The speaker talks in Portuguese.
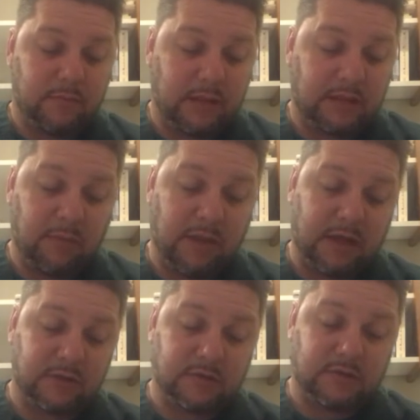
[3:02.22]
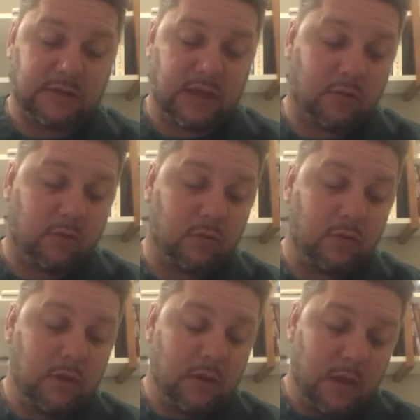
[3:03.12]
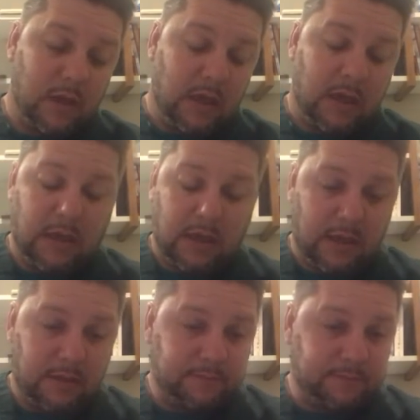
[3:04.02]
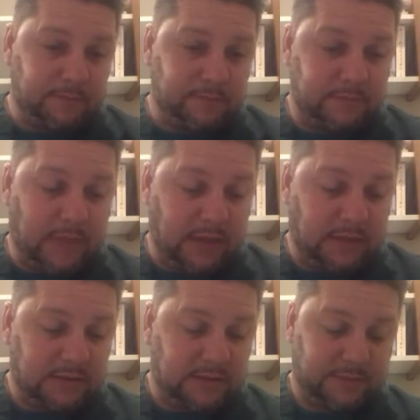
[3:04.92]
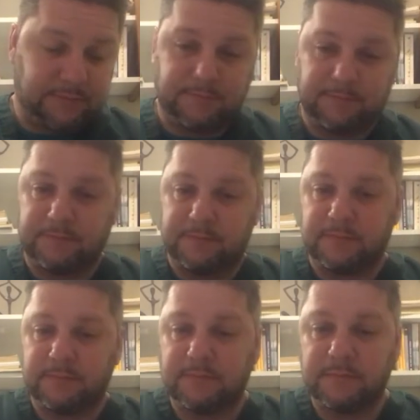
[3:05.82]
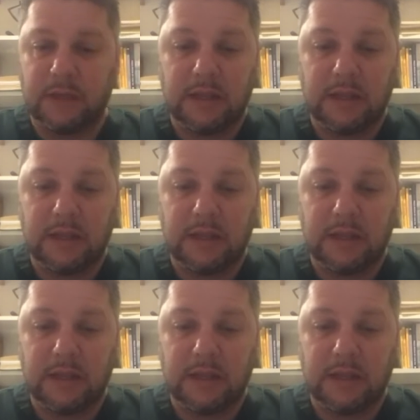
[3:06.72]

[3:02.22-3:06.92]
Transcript: até meados do século X. Eh,